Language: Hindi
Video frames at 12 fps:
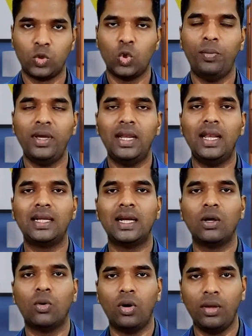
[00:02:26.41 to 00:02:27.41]
जो भी
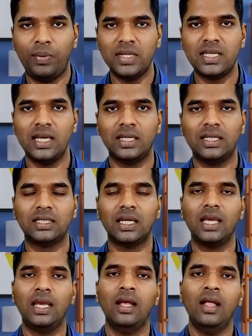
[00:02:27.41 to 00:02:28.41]
रिलेटेड वो ईपीसी e है जैसे
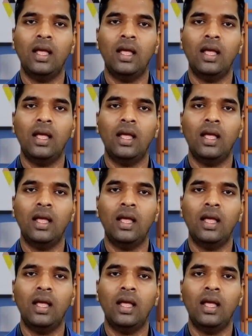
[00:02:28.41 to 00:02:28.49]
कि